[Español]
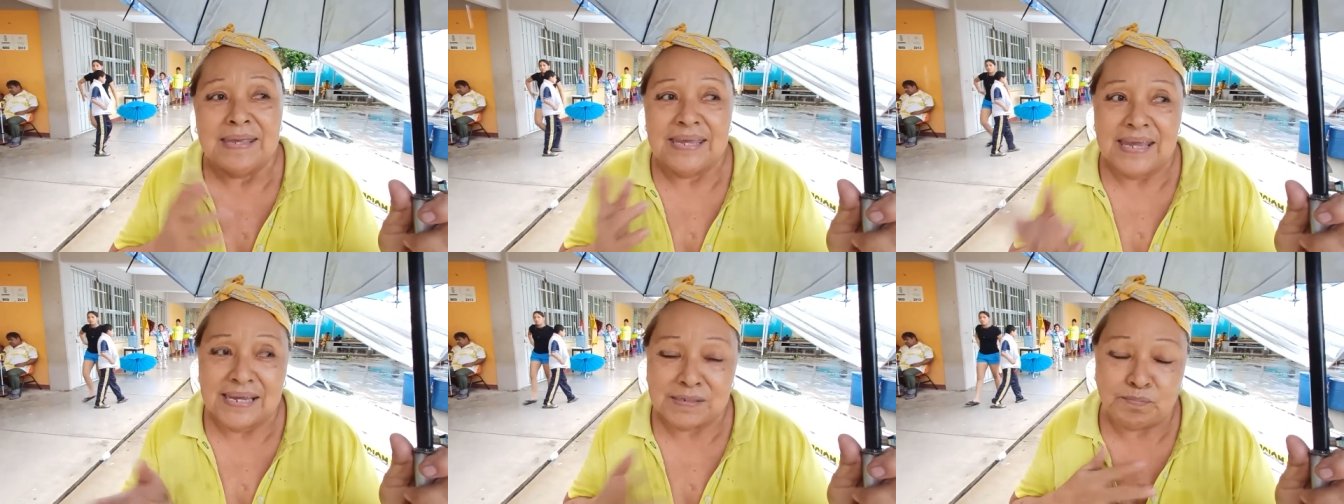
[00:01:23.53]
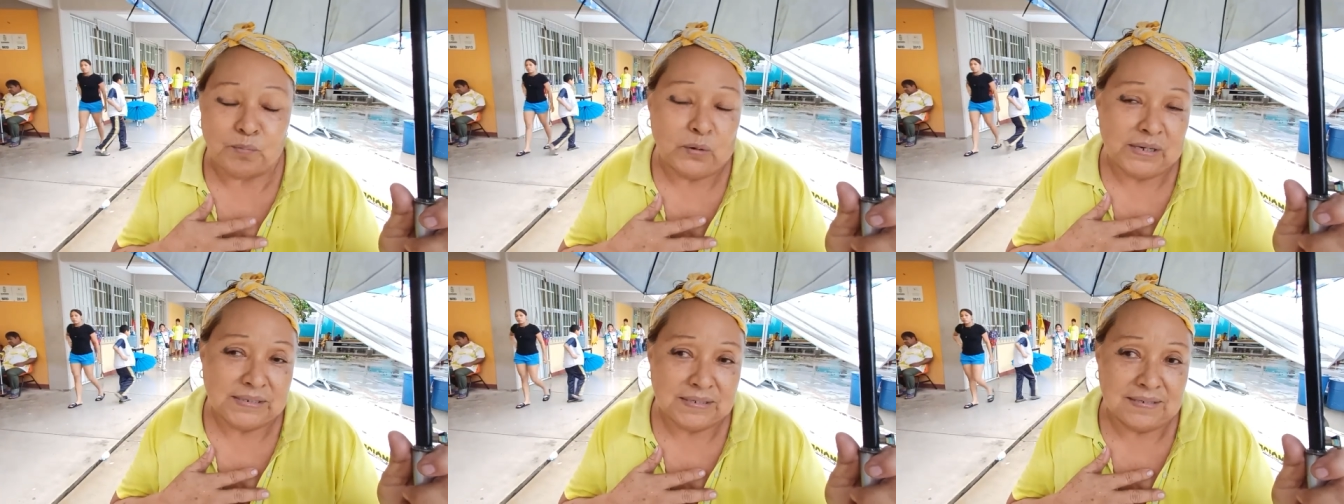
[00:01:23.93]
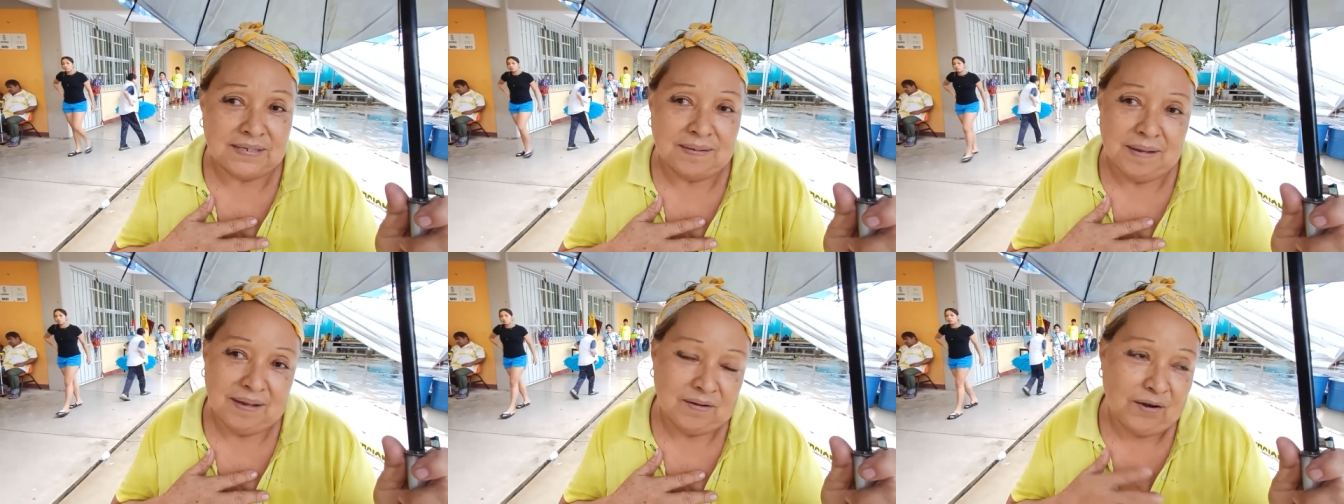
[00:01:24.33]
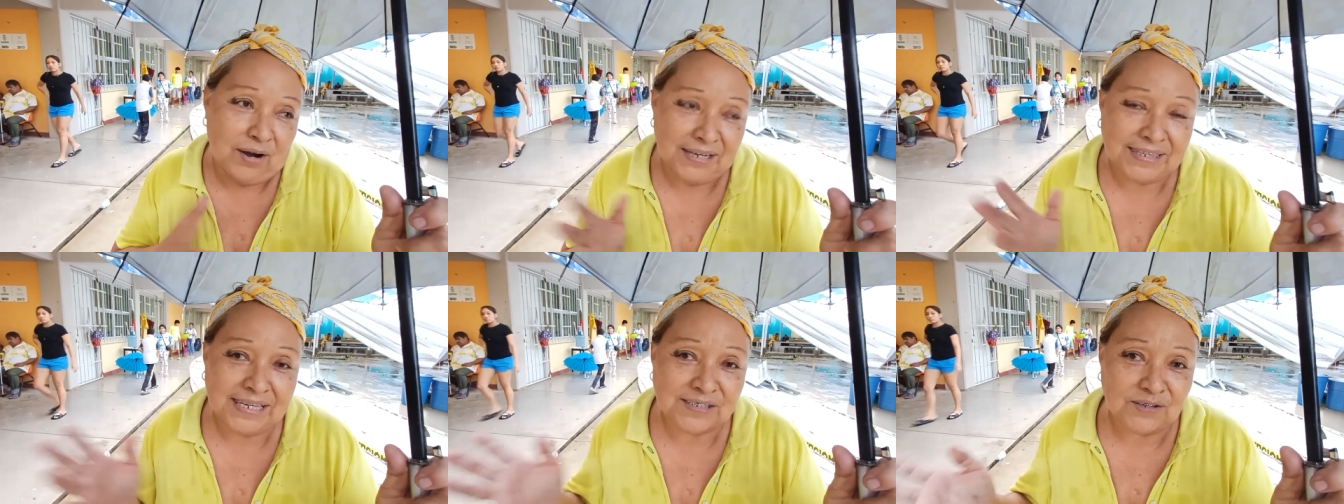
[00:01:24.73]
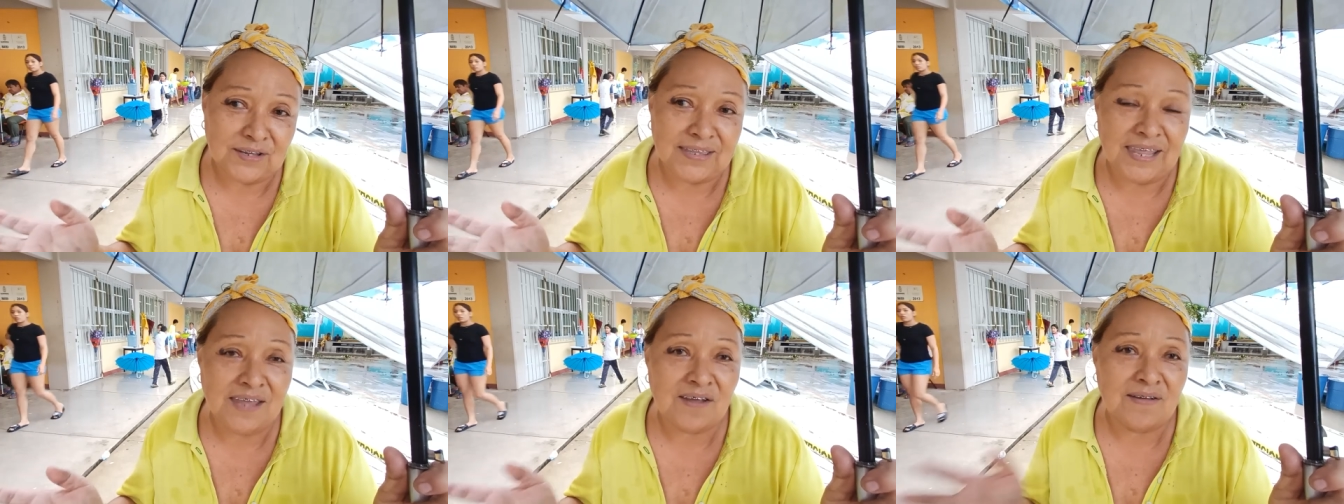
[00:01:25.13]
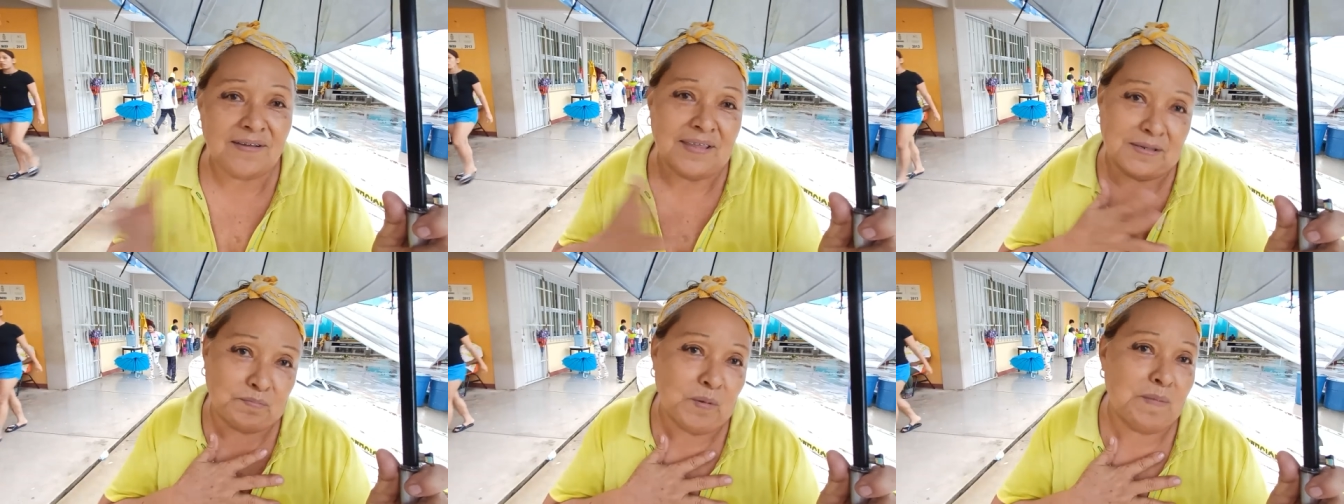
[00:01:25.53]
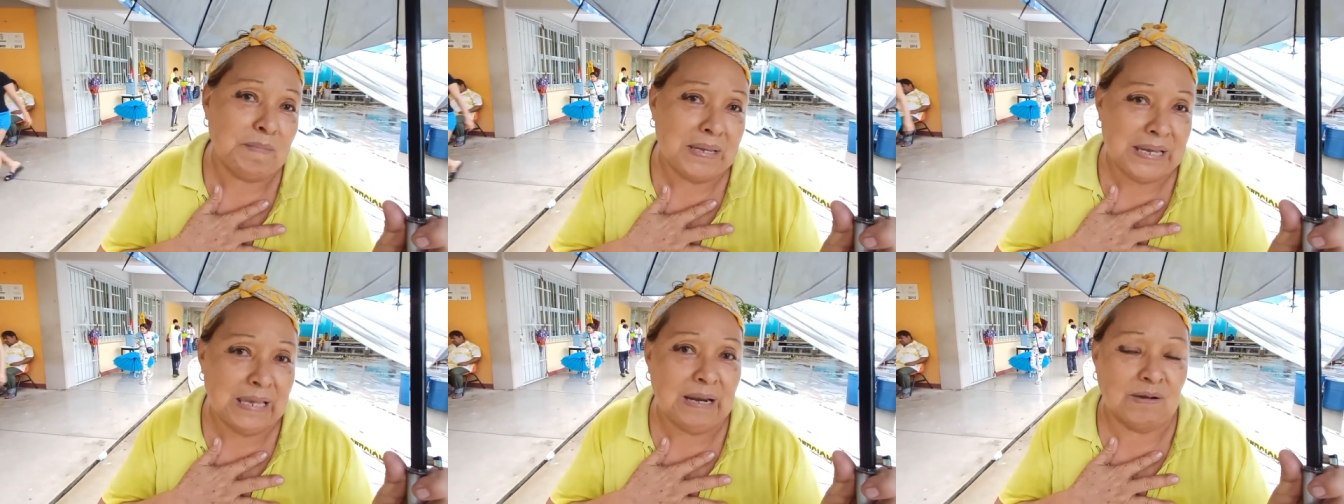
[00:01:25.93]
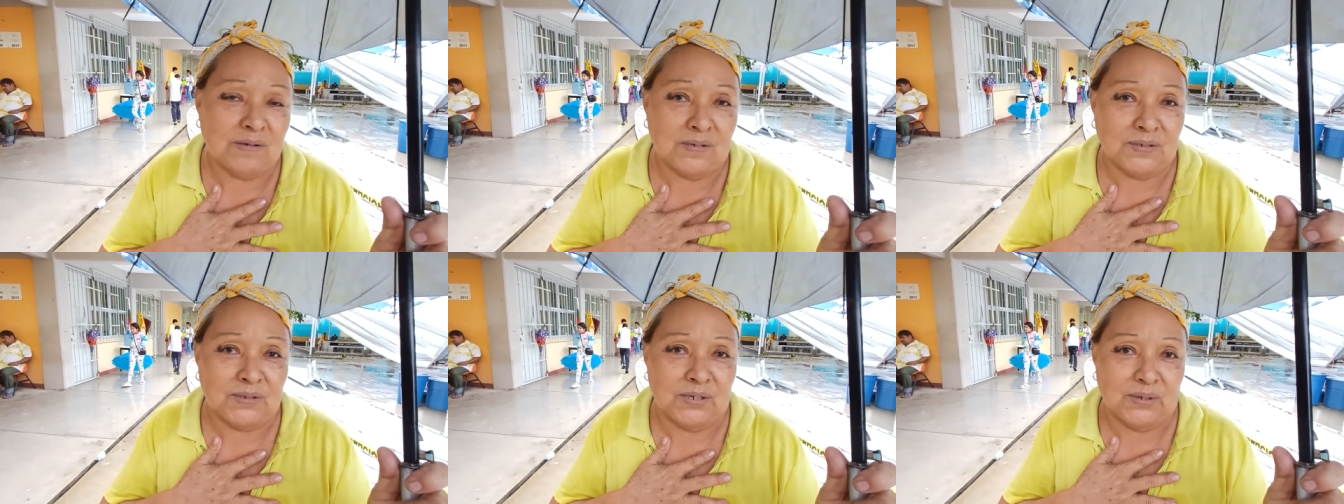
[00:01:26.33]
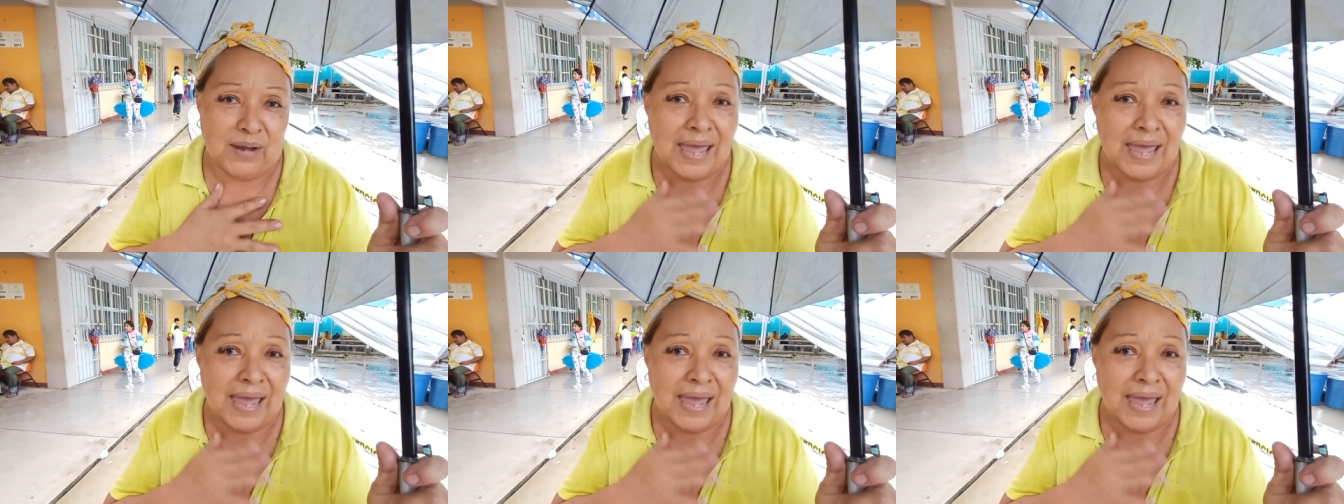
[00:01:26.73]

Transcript: y es pues Ahorita son de ella y después mañana nosotros.